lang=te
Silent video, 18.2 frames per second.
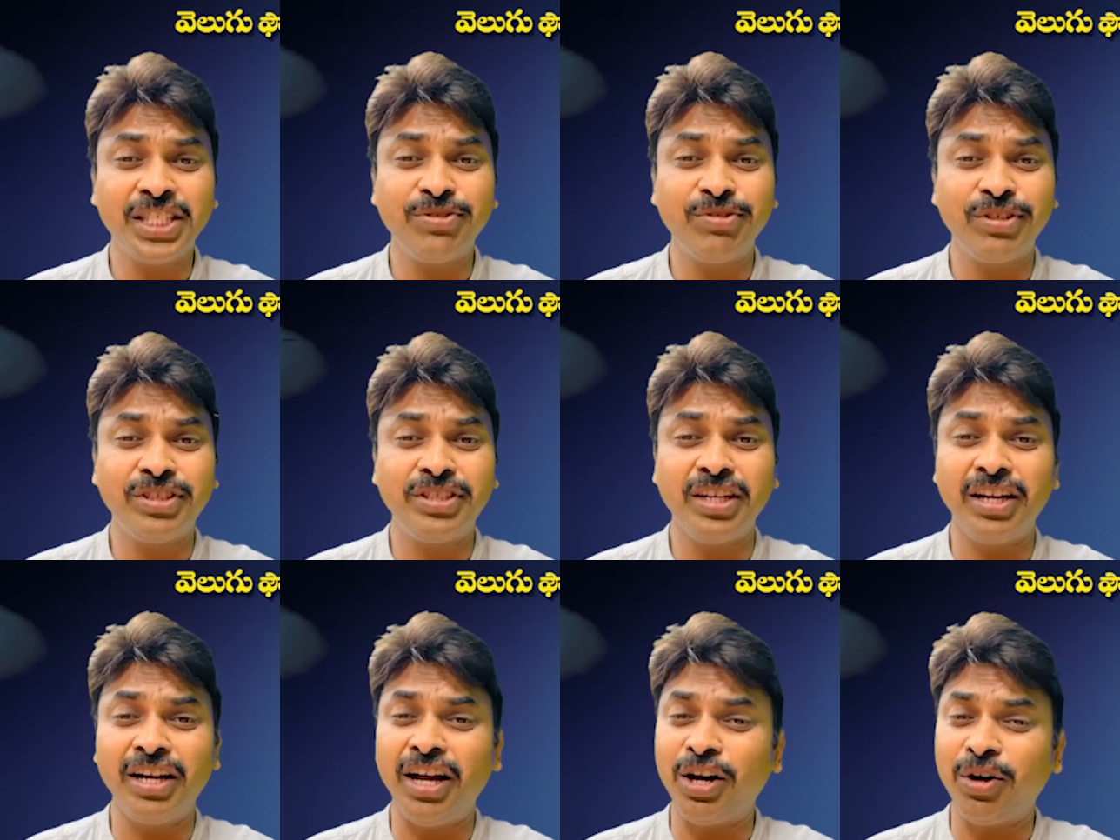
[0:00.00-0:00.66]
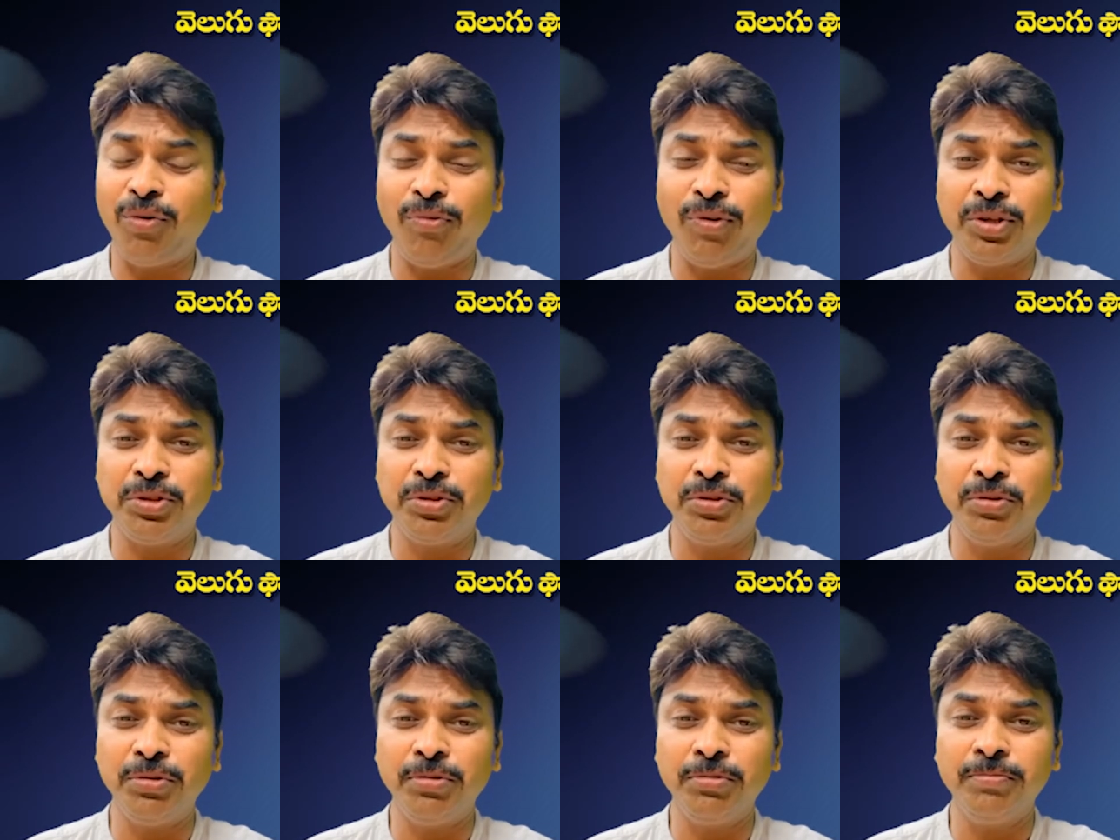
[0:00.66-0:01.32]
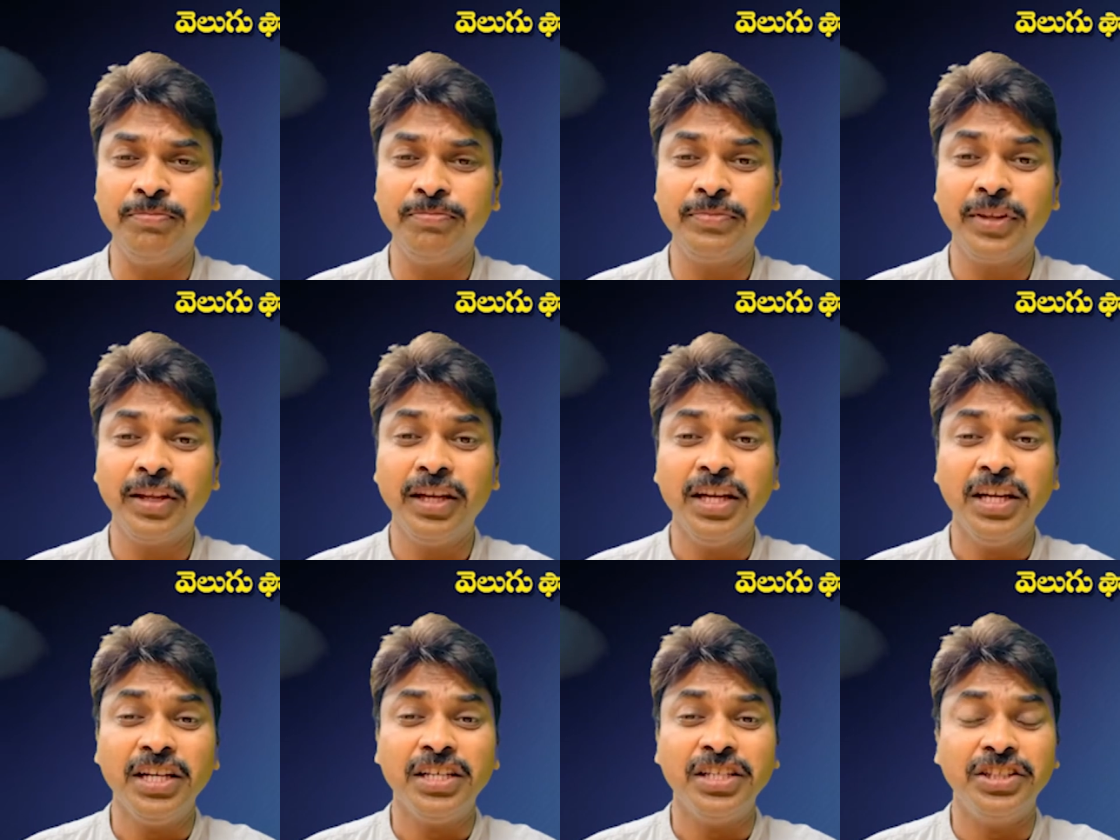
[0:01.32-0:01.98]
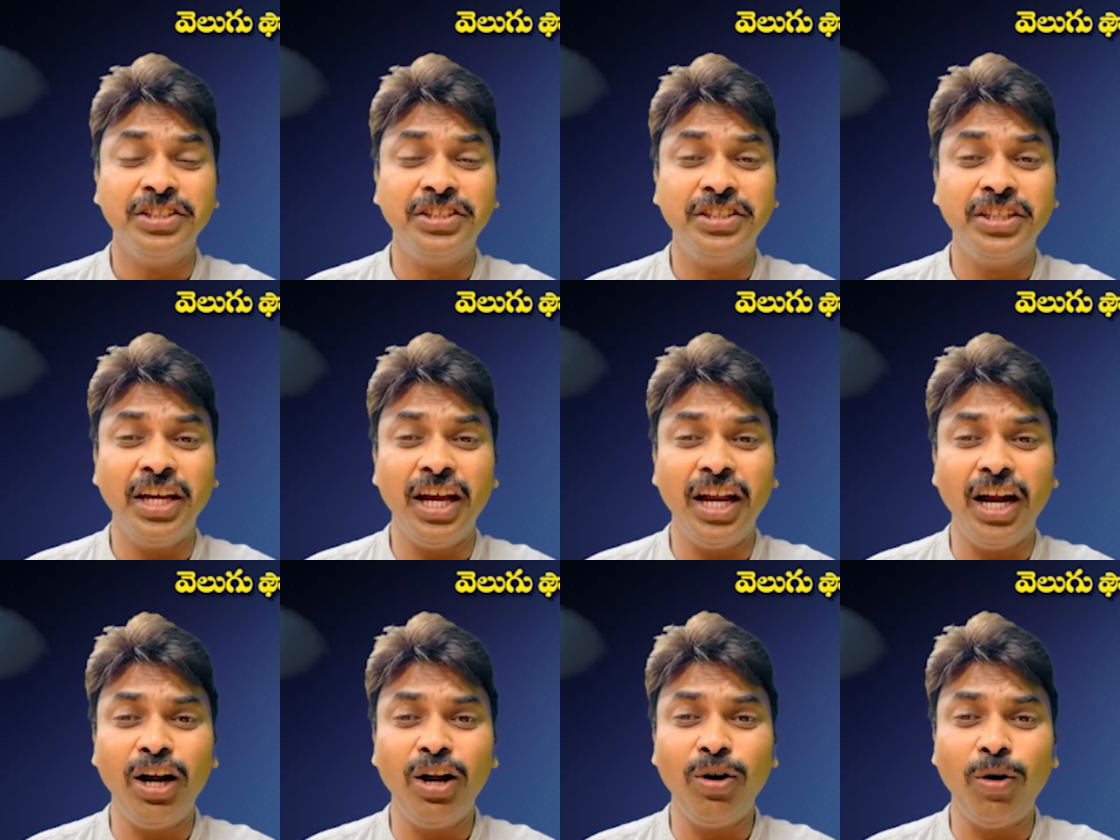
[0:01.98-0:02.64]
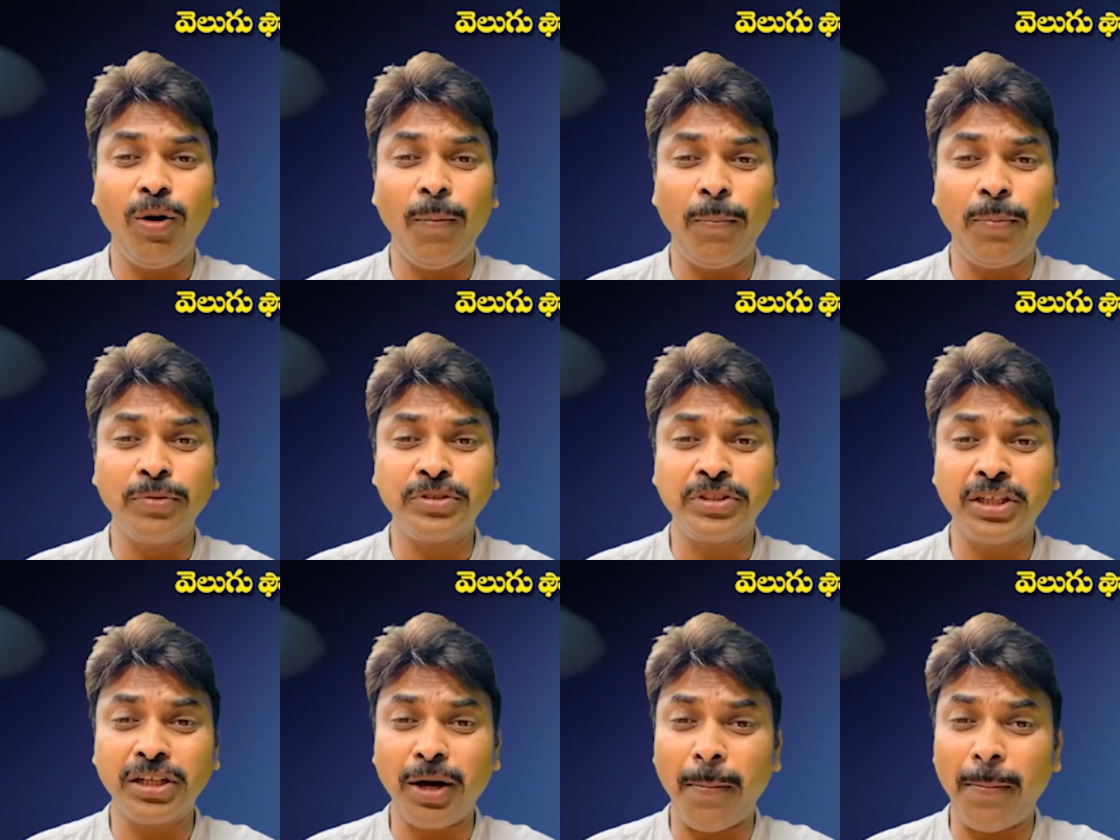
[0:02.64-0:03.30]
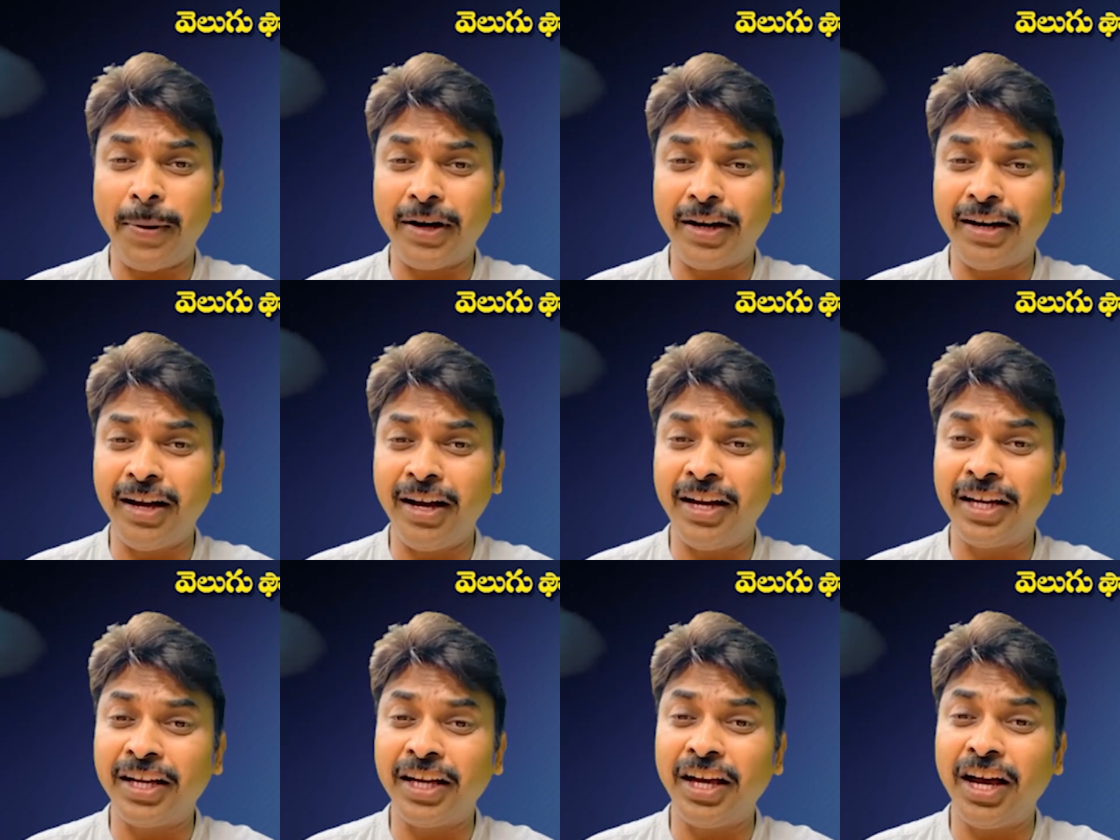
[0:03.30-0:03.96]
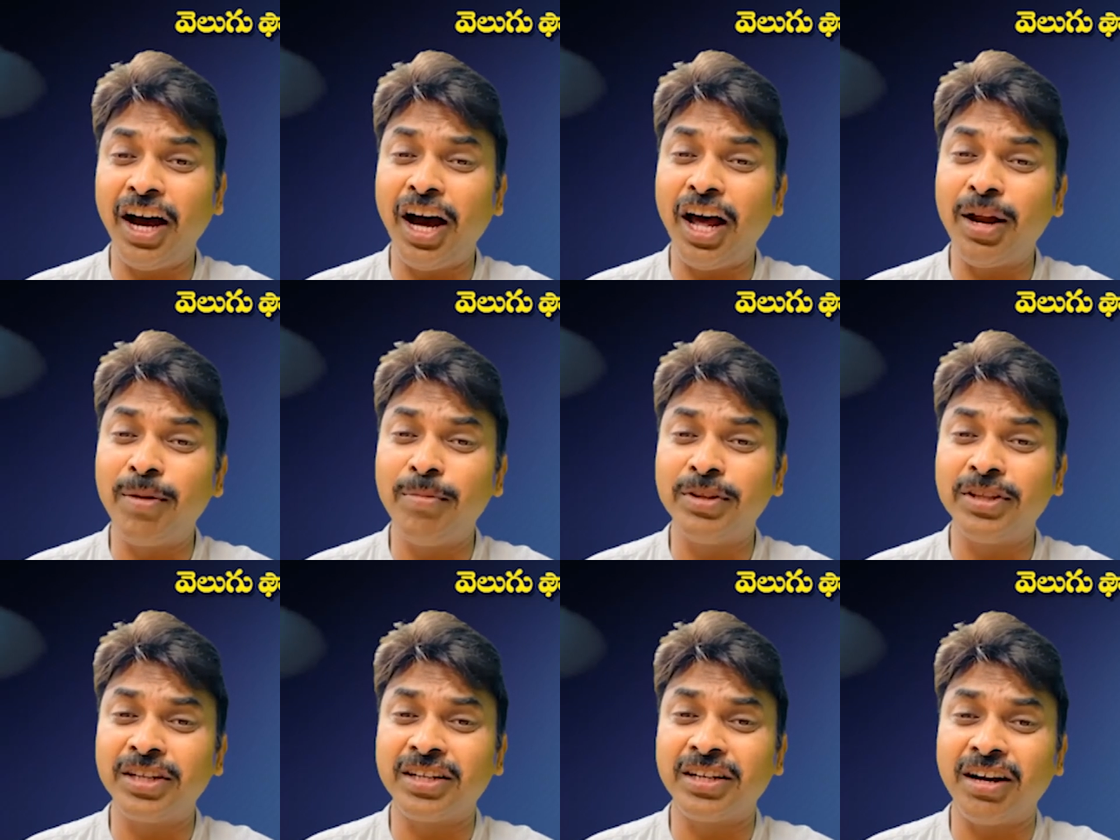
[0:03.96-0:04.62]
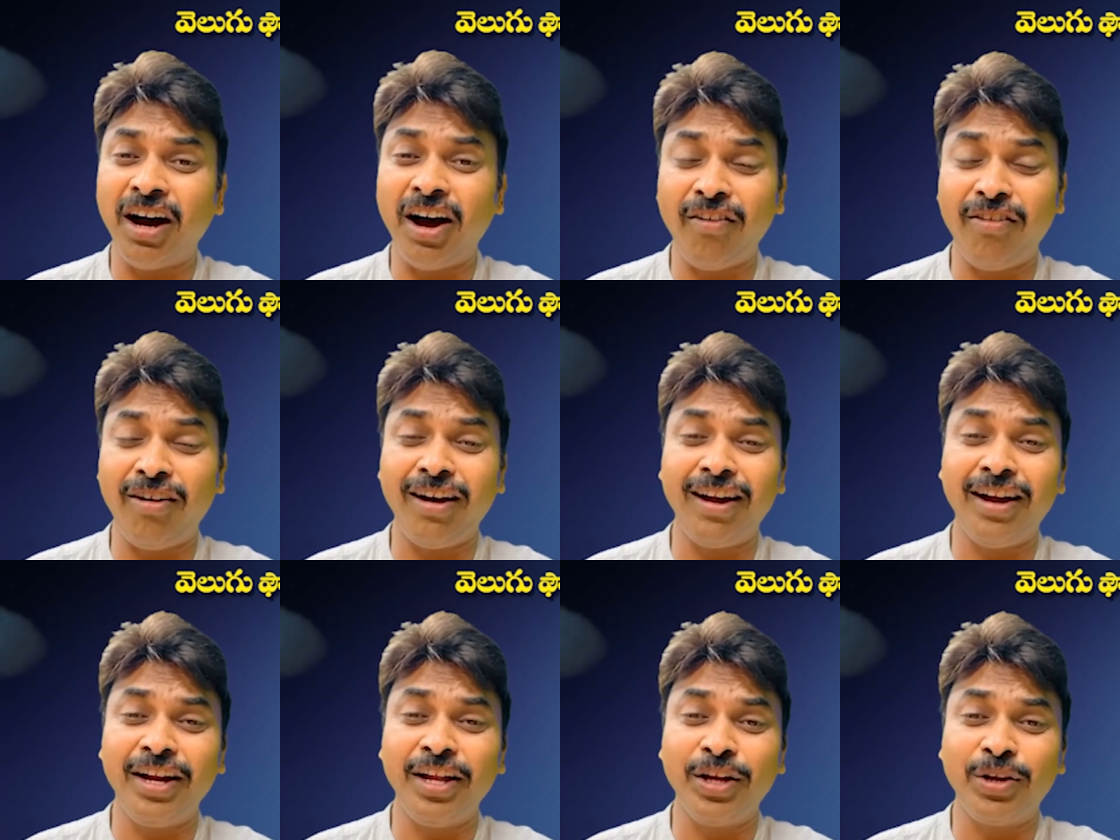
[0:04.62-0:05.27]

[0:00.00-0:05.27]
స్వచ్ఛ నాకు వద్దు జైల్లో పుస్తక పఠనానికి అనుమతి కావాలని